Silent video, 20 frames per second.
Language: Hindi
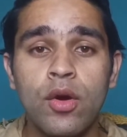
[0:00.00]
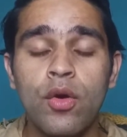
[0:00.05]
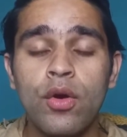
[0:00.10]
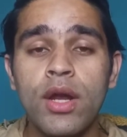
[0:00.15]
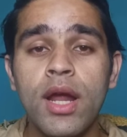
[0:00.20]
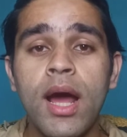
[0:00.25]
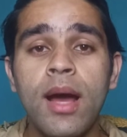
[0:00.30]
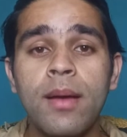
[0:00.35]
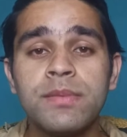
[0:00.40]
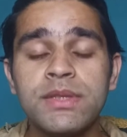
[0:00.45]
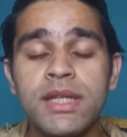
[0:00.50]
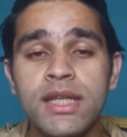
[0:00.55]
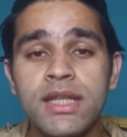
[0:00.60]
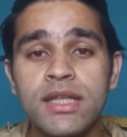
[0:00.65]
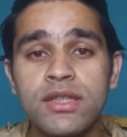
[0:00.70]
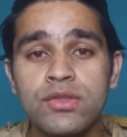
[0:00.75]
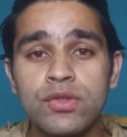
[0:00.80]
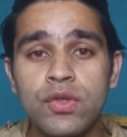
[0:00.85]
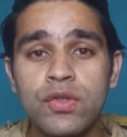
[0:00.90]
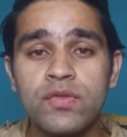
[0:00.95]
और आप
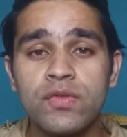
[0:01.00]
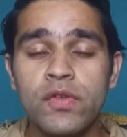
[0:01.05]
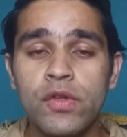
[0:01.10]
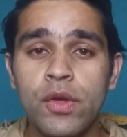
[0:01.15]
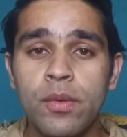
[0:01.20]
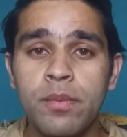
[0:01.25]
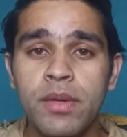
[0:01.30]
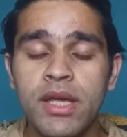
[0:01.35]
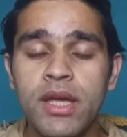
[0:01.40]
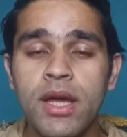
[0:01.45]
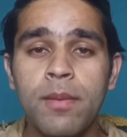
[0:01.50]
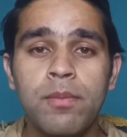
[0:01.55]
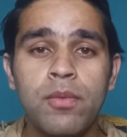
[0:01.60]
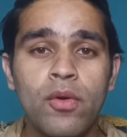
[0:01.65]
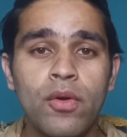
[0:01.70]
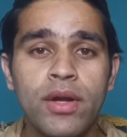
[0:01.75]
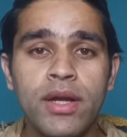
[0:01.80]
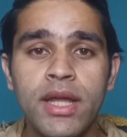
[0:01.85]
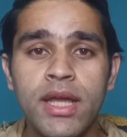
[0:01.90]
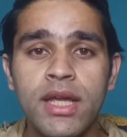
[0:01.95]
ज़्यादा शॉर्ट वीडियो भी
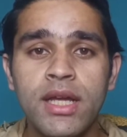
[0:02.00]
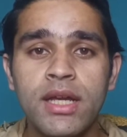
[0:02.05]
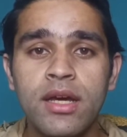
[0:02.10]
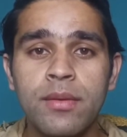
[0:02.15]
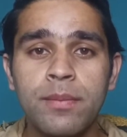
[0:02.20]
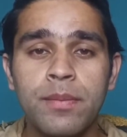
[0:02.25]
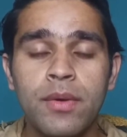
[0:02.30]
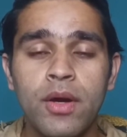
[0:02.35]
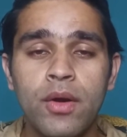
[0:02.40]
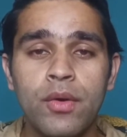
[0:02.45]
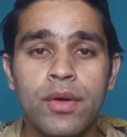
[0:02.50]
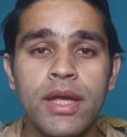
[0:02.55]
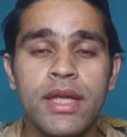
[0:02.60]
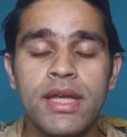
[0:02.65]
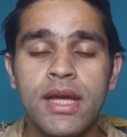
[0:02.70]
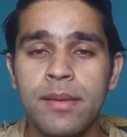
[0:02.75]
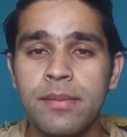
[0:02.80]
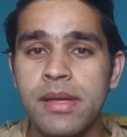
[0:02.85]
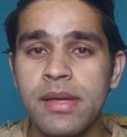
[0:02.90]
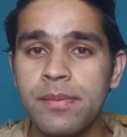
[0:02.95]
अपलोड नहीं कर पाओगे
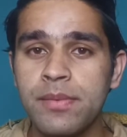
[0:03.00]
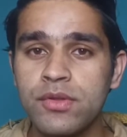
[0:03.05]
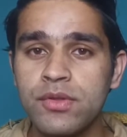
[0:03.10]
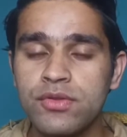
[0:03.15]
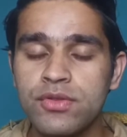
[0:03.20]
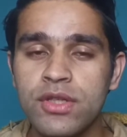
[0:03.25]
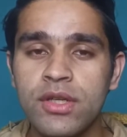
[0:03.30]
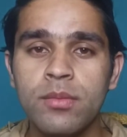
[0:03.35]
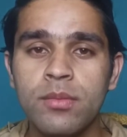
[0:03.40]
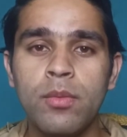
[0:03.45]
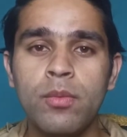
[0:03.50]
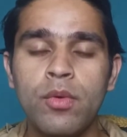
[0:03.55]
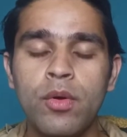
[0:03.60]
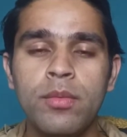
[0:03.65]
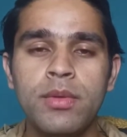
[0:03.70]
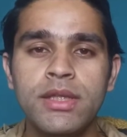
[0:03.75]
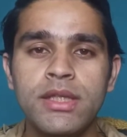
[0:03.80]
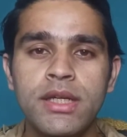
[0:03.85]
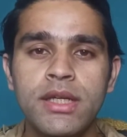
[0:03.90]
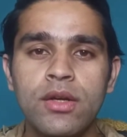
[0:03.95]
यहाँ पे आपको स्क्रीन पर
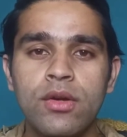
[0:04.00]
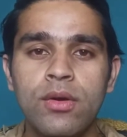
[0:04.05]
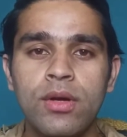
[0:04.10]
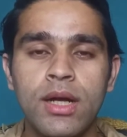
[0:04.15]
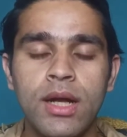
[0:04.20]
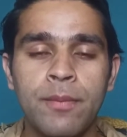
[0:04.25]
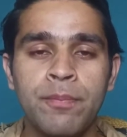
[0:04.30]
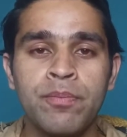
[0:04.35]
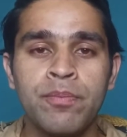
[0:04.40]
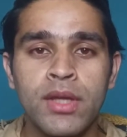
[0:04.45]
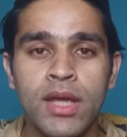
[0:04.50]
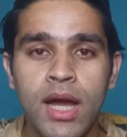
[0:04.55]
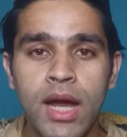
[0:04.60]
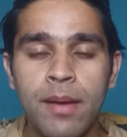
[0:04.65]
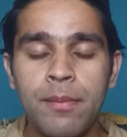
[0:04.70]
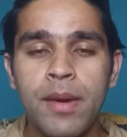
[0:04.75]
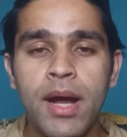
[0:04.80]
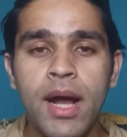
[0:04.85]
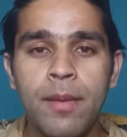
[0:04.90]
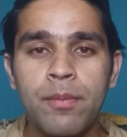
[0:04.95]
वो भी दिख रहा होगा
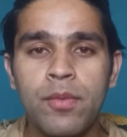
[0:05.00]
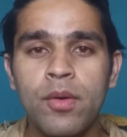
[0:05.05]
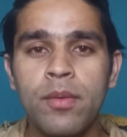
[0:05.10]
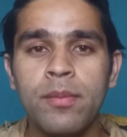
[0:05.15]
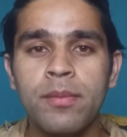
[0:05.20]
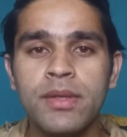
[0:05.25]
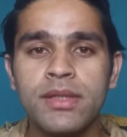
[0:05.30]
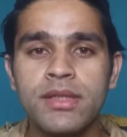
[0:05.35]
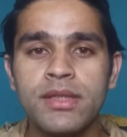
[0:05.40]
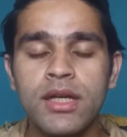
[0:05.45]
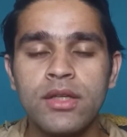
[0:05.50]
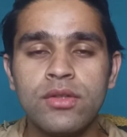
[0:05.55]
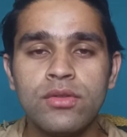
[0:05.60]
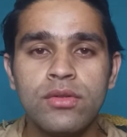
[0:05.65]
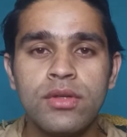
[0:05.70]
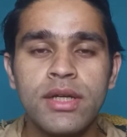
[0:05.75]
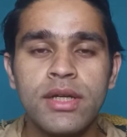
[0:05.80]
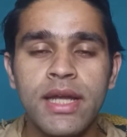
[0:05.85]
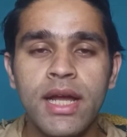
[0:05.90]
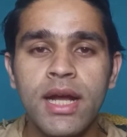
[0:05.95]
अब आपको मैं बता
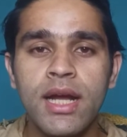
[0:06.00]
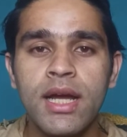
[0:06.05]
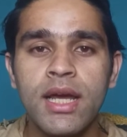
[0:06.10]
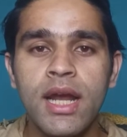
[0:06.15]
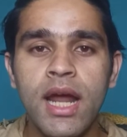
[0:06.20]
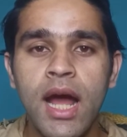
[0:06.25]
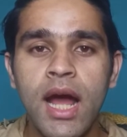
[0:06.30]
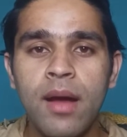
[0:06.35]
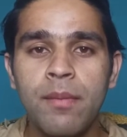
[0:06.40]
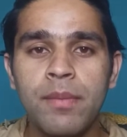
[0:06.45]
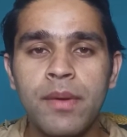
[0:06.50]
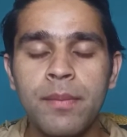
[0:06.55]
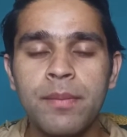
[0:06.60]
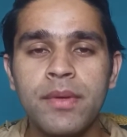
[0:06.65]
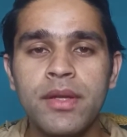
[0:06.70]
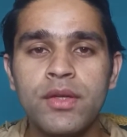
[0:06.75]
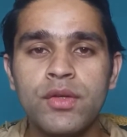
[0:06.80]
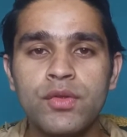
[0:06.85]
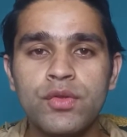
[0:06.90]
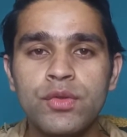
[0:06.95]
दूं कि अगर आप
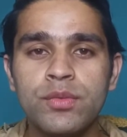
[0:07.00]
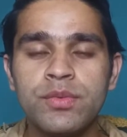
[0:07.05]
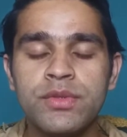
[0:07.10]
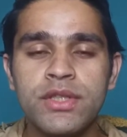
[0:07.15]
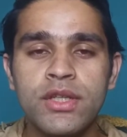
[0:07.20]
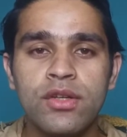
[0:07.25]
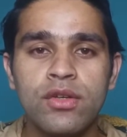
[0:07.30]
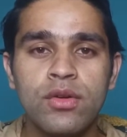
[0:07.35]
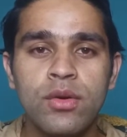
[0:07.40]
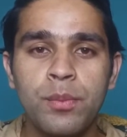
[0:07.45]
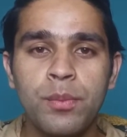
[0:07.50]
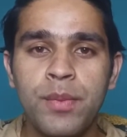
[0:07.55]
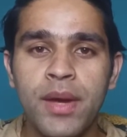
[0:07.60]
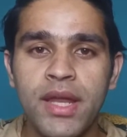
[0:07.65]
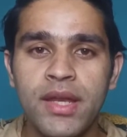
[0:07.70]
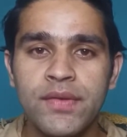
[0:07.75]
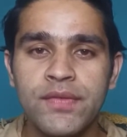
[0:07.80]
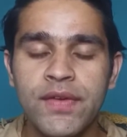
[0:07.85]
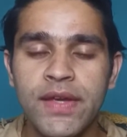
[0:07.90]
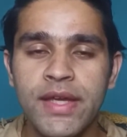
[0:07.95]
अपने यूट्यूब चैनल को
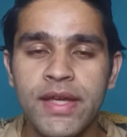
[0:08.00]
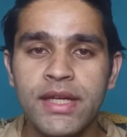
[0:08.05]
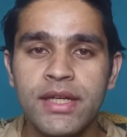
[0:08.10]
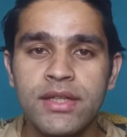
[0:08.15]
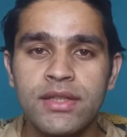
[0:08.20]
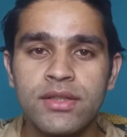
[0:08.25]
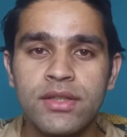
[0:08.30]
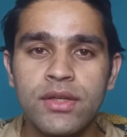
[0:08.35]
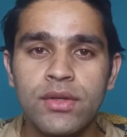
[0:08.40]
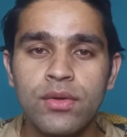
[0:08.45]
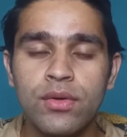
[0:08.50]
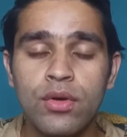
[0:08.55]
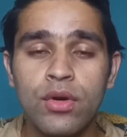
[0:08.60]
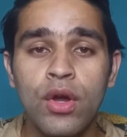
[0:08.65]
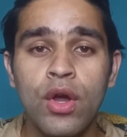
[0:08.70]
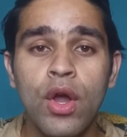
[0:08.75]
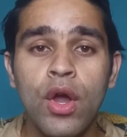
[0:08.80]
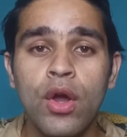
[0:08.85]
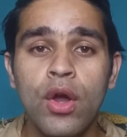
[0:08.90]
वेरीफाई करते हो